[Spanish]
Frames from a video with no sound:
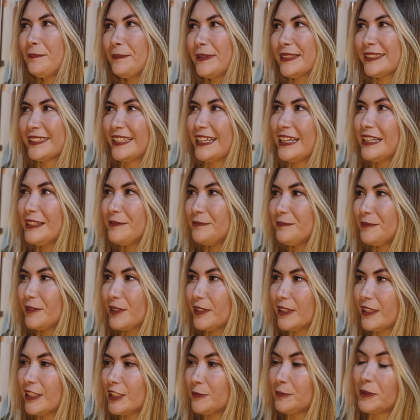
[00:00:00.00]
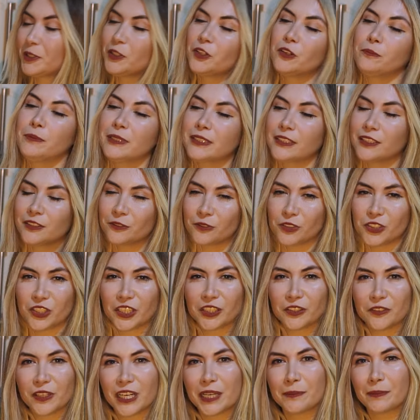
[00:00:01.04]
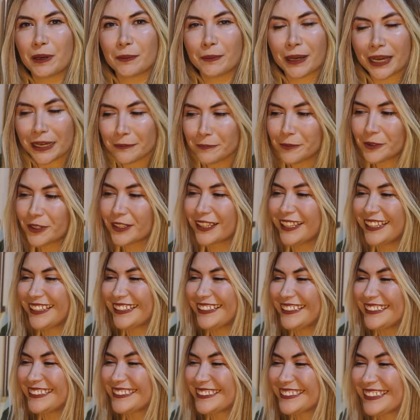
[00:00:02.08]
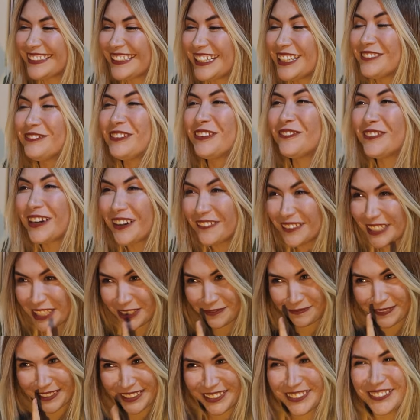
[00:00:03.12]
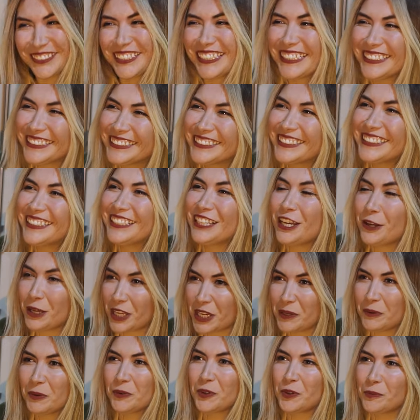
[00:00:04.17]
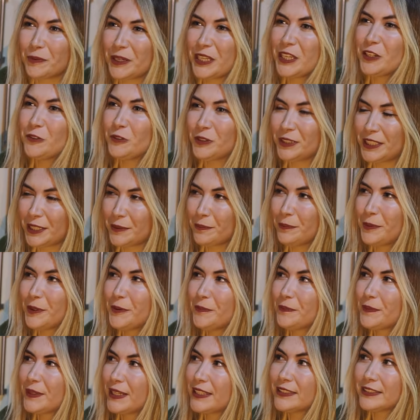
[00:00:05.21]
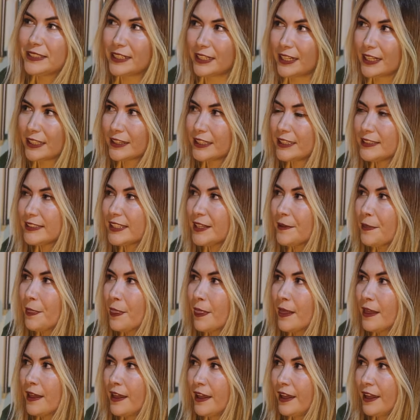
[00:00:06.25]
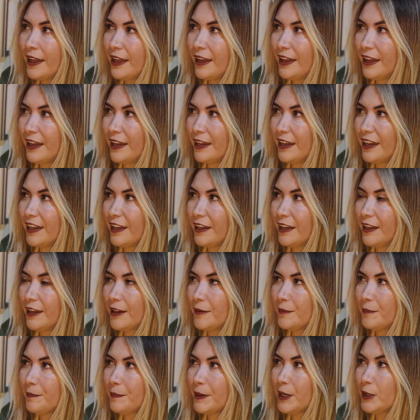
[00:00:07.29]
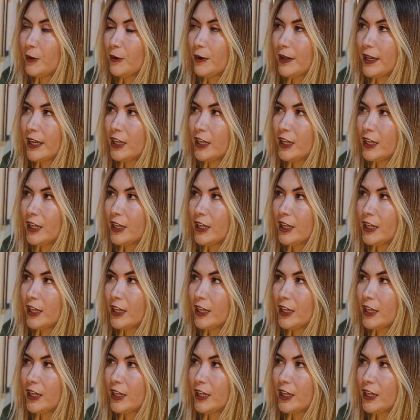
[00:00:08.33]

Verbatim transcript: empezar, espero no me esté escuchando la mamá, porque la mamá habla español, ¿eh? Oh, Ella vivió en México un tiempo, es irlandesa. Eh, pero